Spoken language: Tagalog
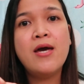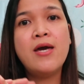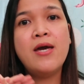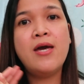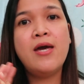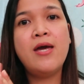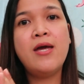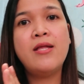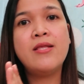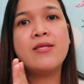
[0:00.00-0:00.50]

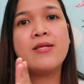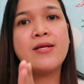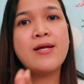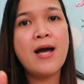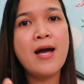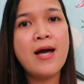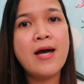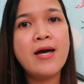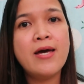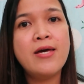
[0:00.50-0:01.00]
And
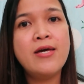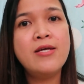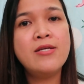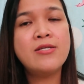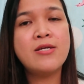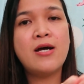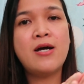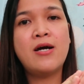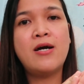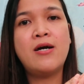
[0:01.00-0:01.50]

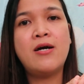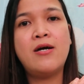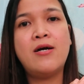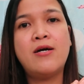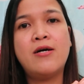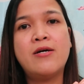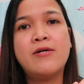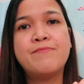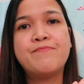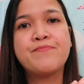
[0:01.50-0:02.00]
guys,
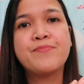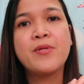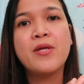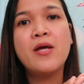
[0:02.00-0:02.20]
uh,